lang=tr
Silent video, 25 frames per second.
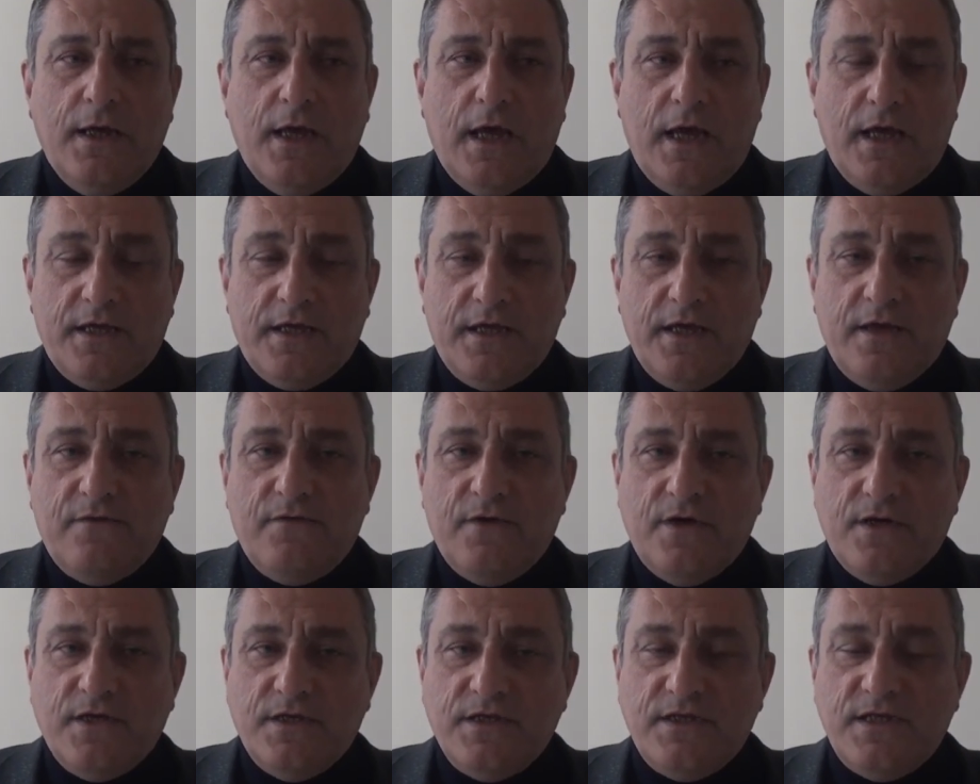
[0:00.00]
erkek
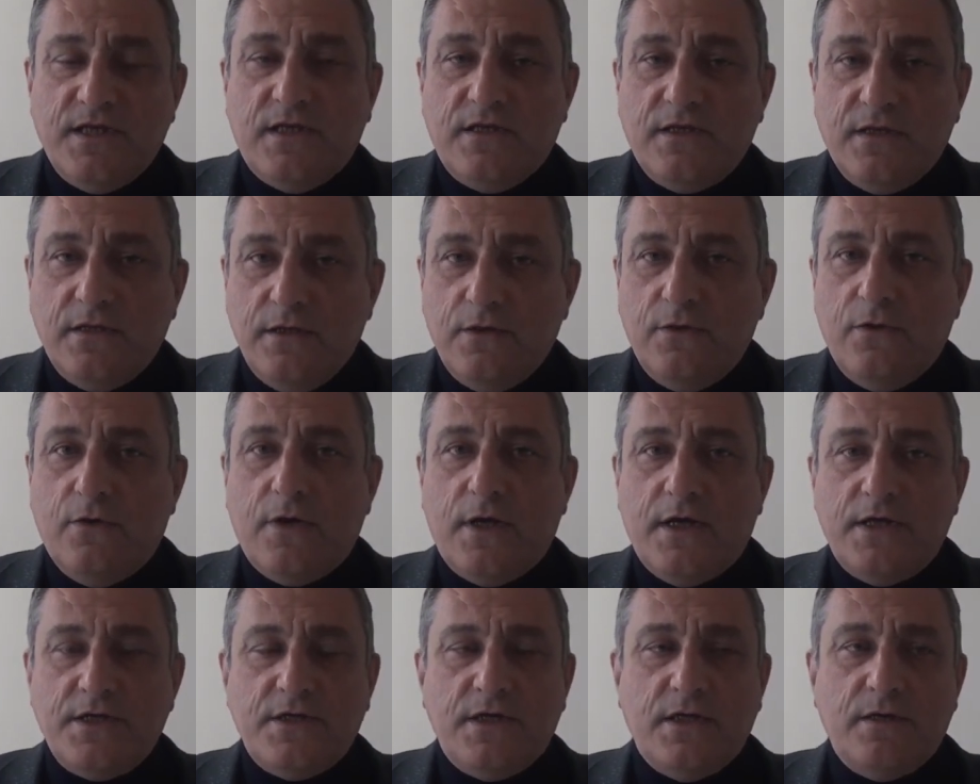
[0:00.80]
ve kız yatılı
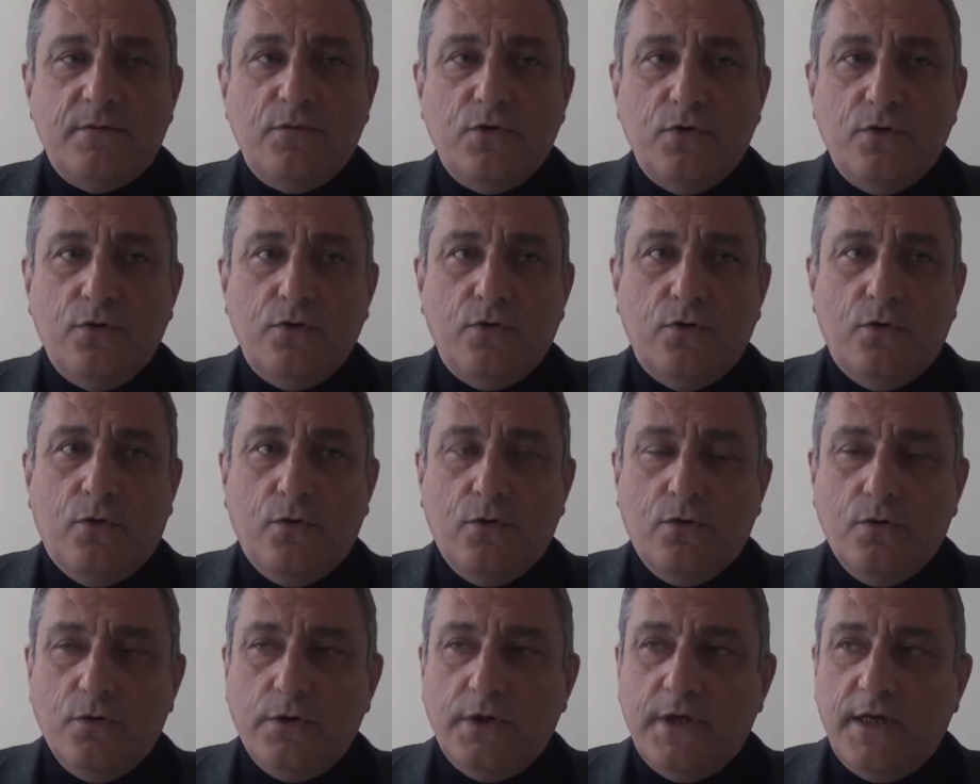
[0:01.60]
öğrencilerin bulunduğu
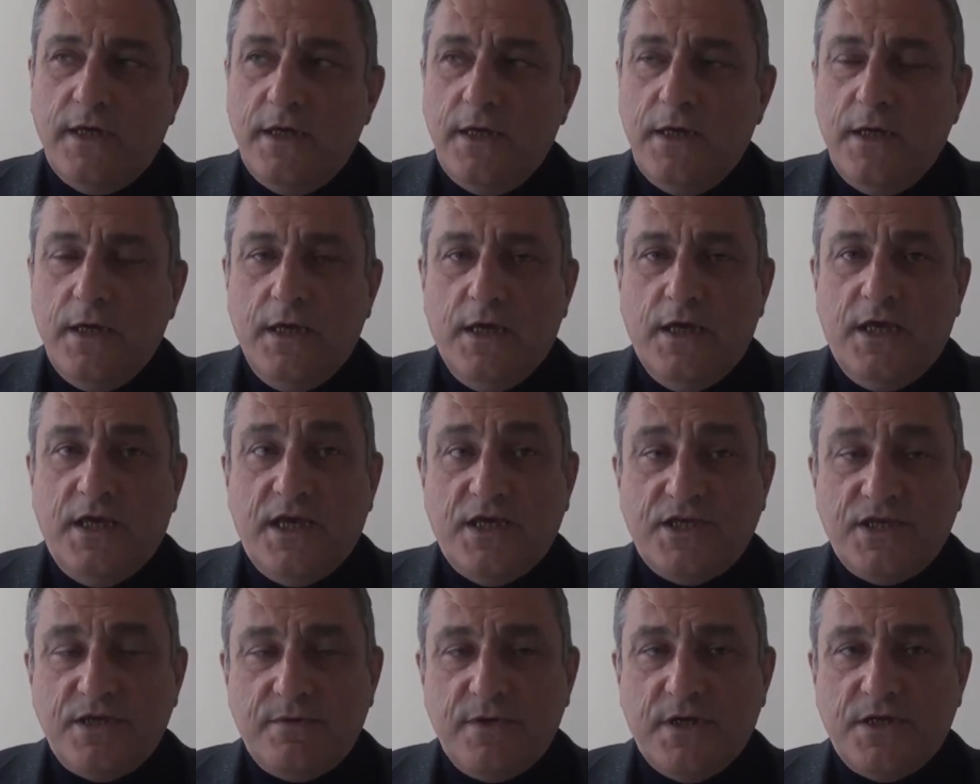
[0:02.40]
okulda e,
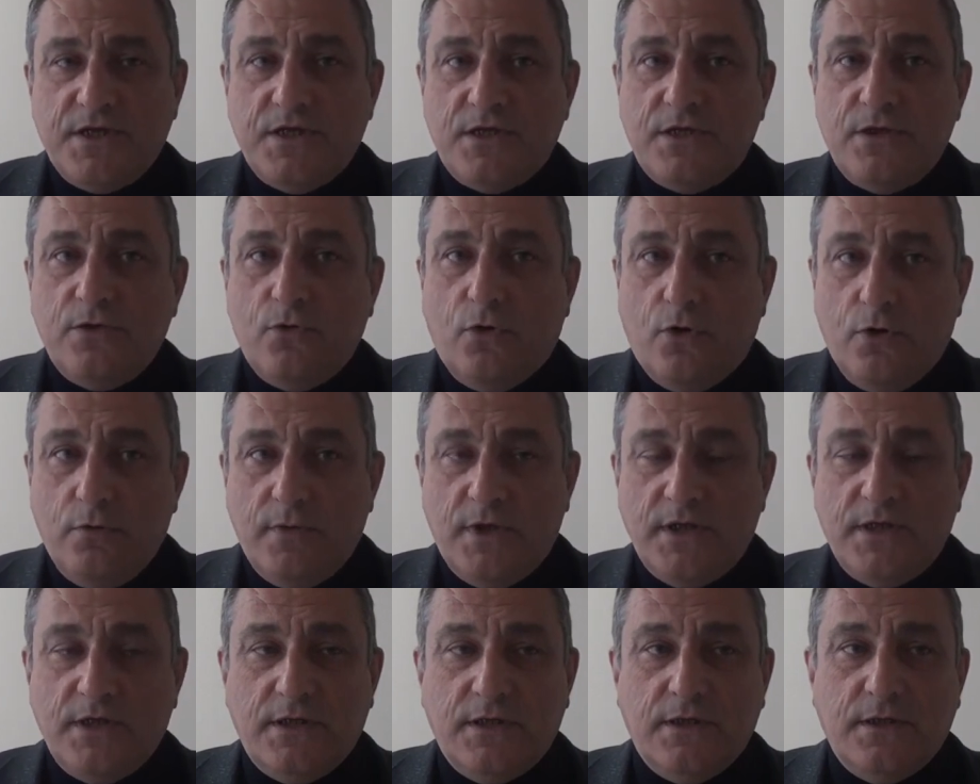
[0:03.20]
gece bekçisinin
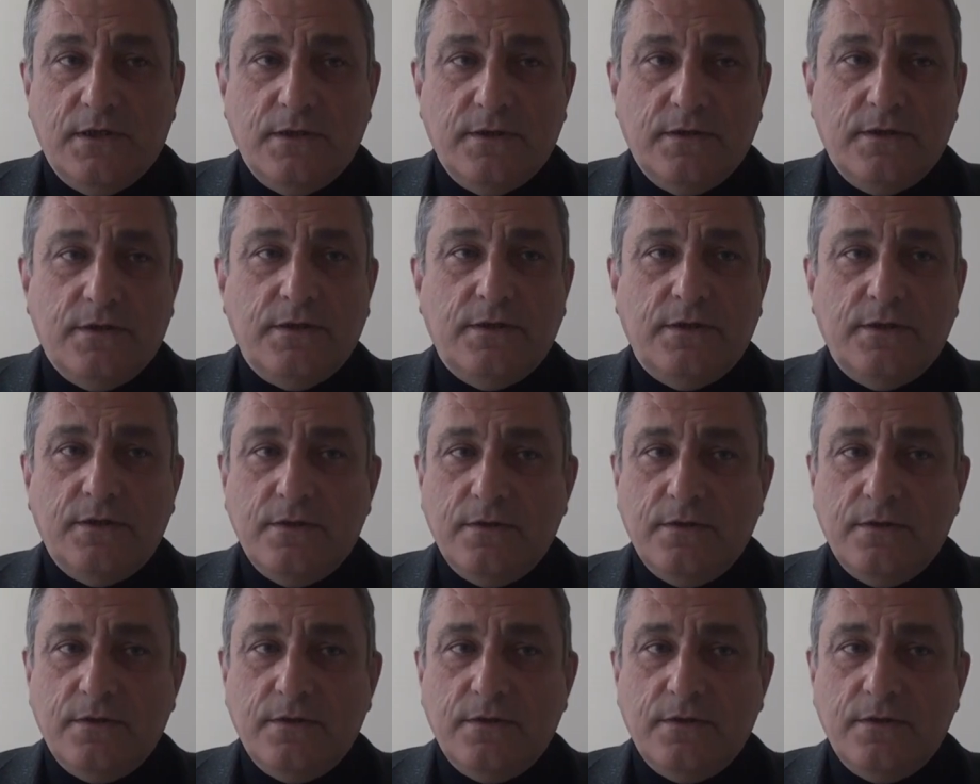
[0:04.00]
olmadığını, e,